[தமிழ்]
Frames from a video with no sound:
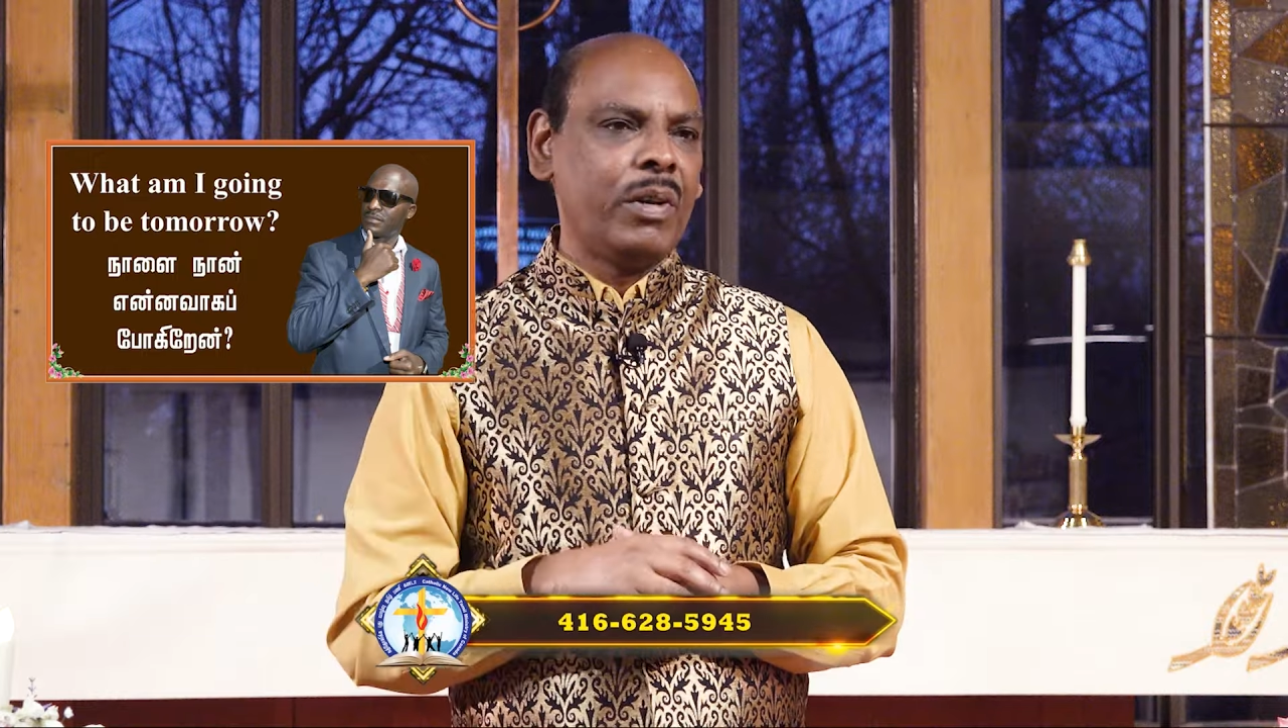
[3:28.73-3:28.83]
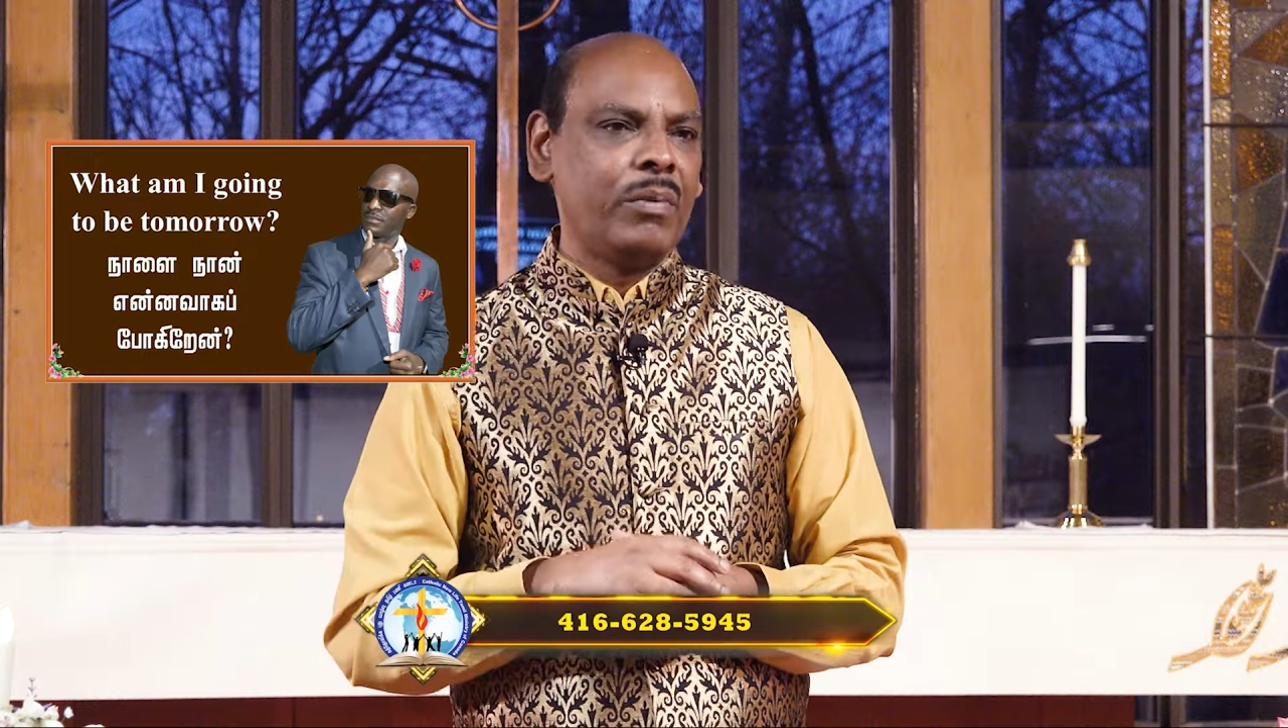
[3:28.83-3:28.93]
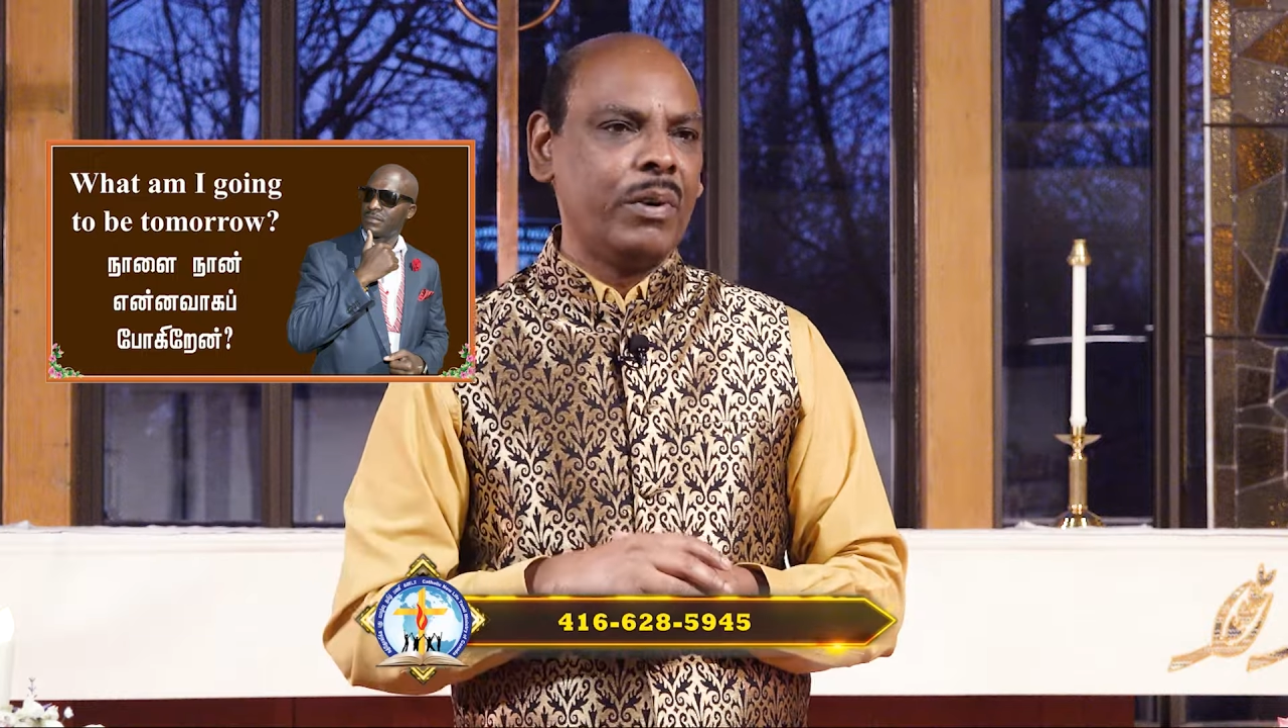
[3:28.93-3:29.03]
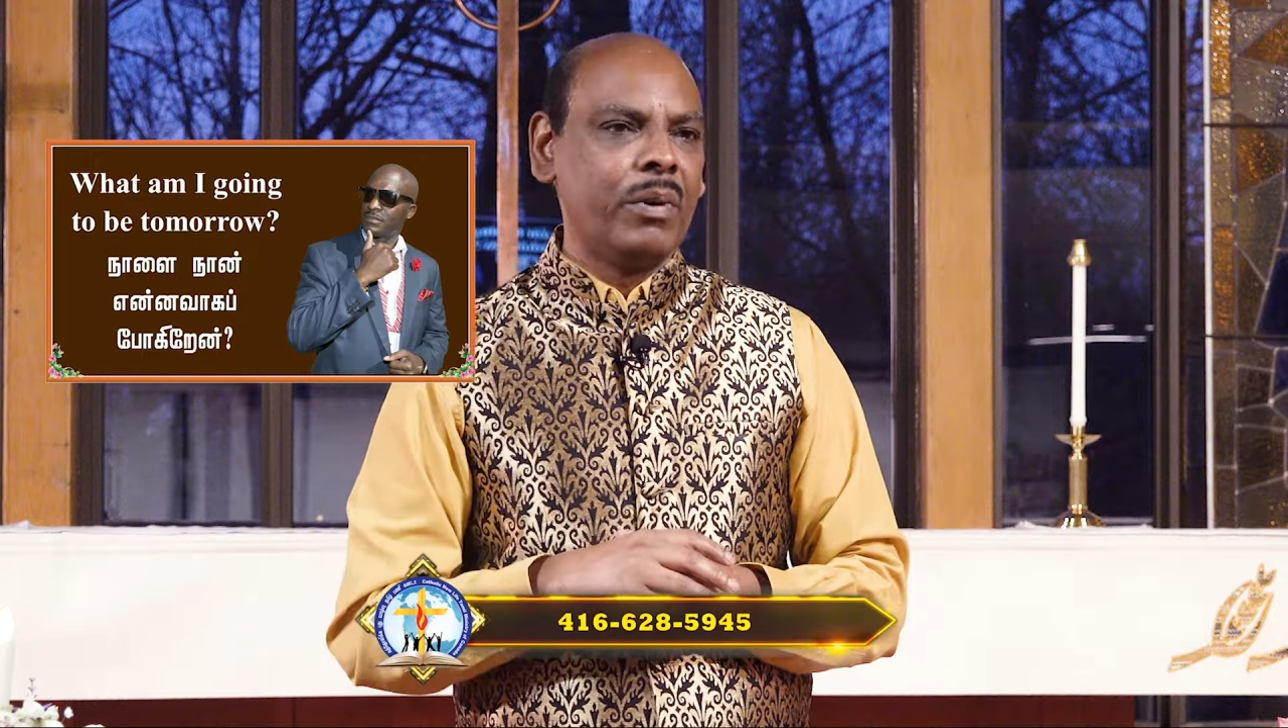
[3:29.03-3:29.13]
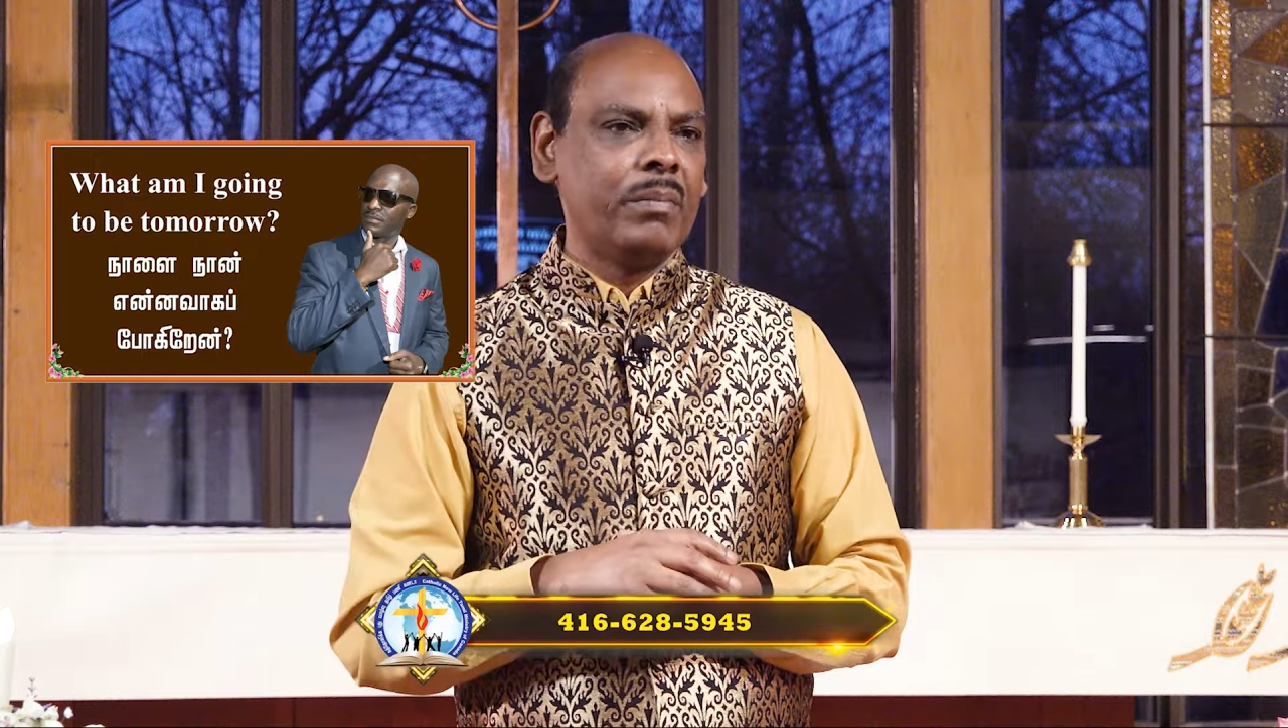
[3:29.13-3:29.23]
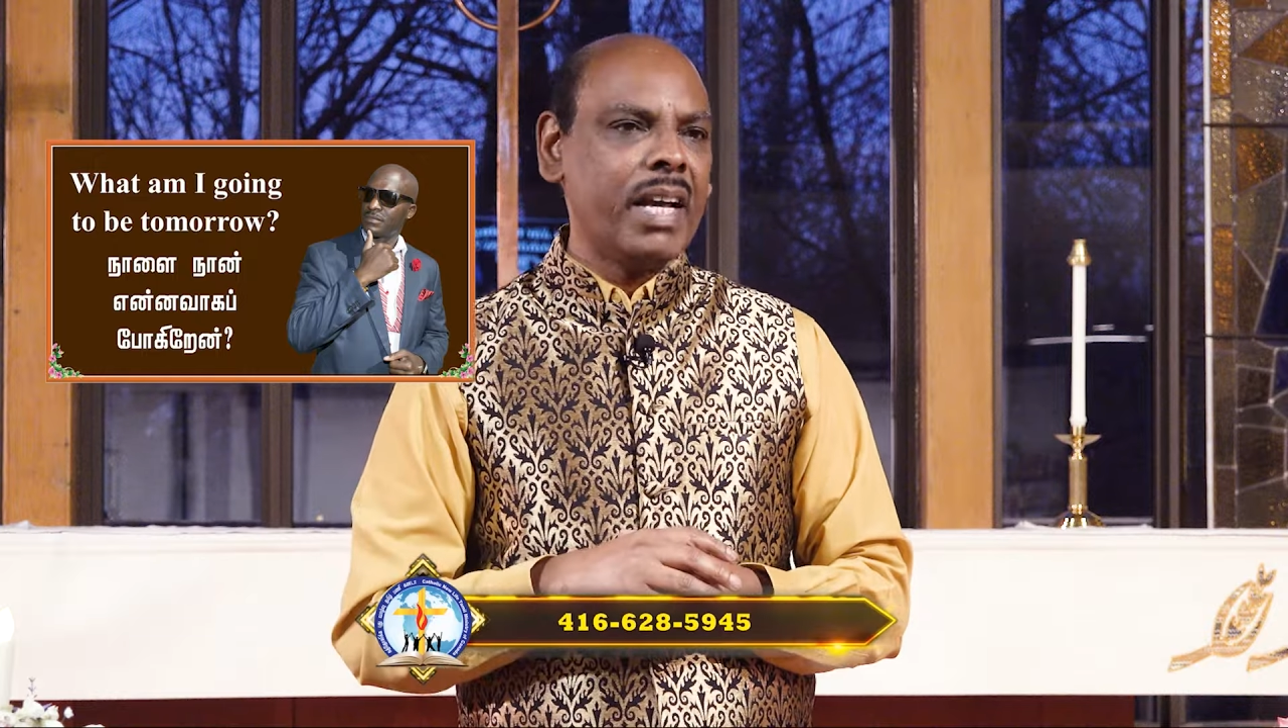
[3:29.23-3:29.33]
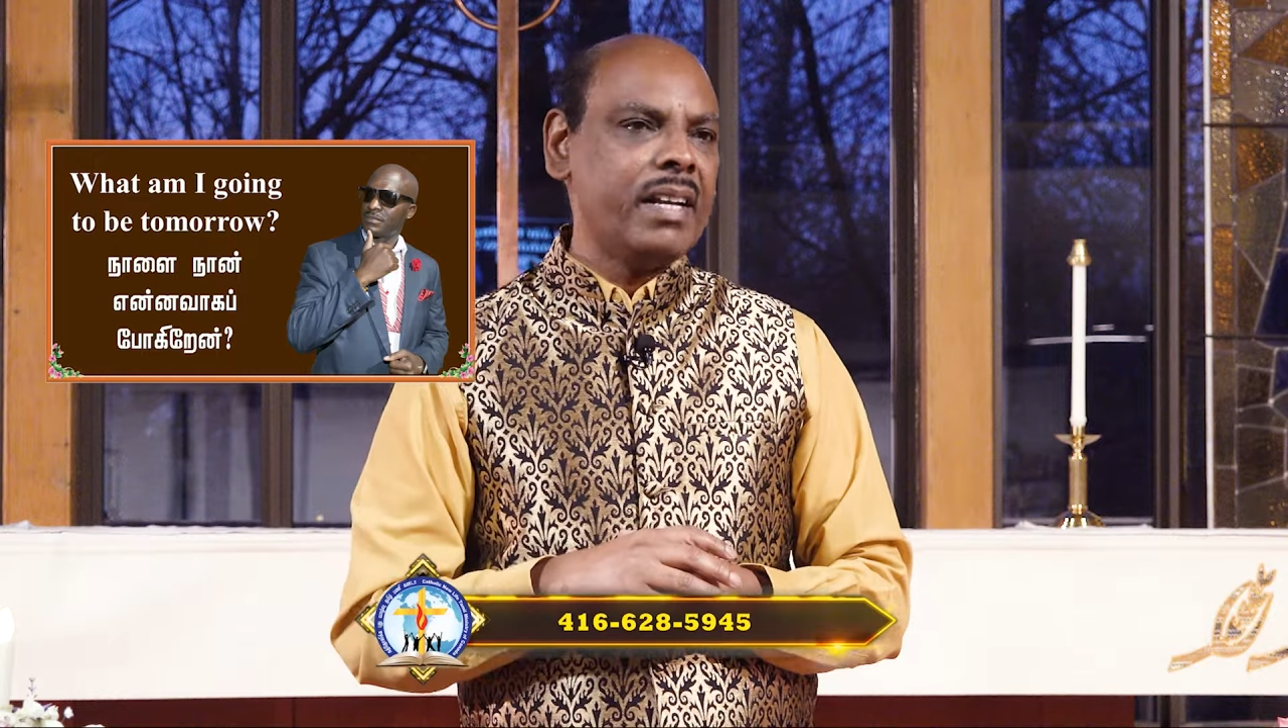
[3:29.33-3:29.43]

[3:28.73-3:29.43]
போய்விடுவோம்